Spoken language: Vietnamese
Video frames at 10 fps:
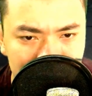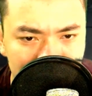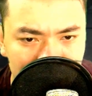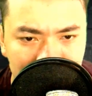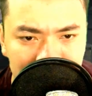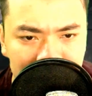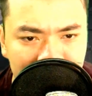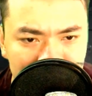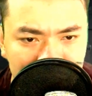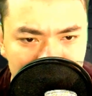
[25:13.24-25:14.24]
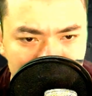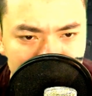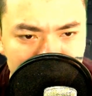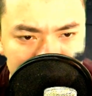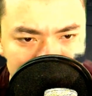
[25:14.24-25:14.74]
nguyên lai nhị
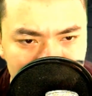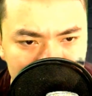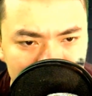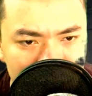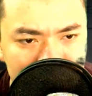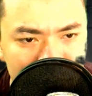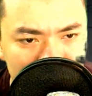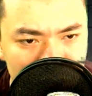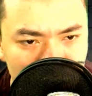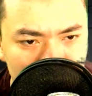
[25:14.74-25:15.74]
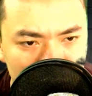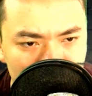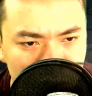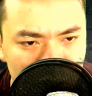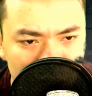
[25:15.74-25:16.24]
gia lại giống tôi,
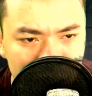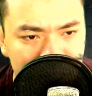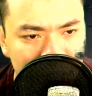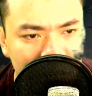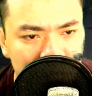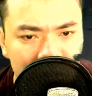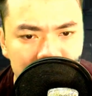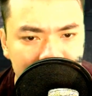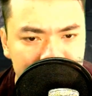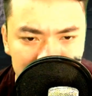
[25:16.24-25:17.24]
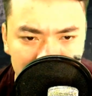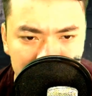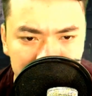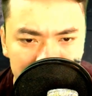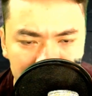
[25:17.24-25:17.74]
đều họ Lưu a.
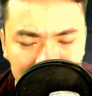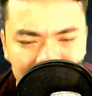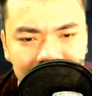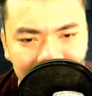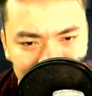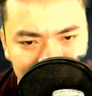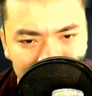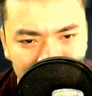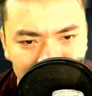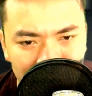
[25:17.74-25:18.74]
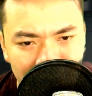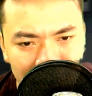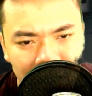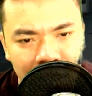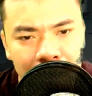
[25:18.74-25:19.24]
Thời điểm ngươi gặp nhị
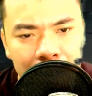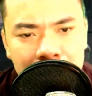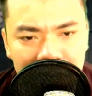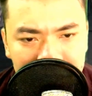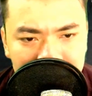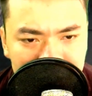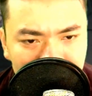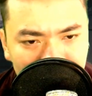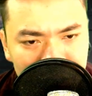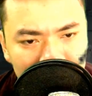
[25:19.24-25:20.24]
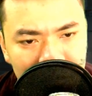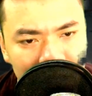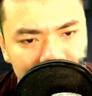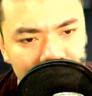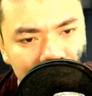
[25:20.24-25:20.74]
gia so với gặp
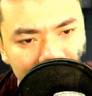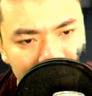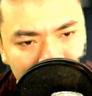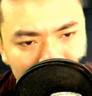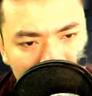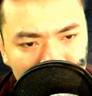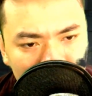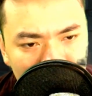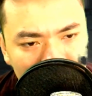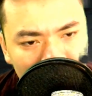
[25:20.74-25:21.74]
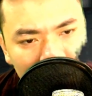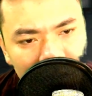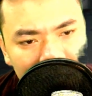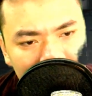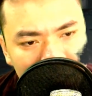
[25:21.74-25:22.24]
lão tổ và ta sớm hơn,
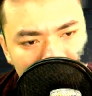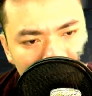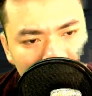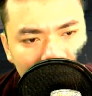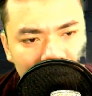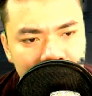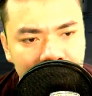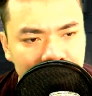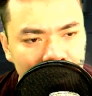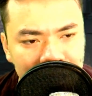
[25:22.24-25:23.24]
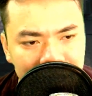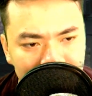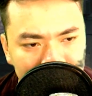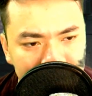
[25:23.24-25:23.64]
thế nhưng ta có thể thấy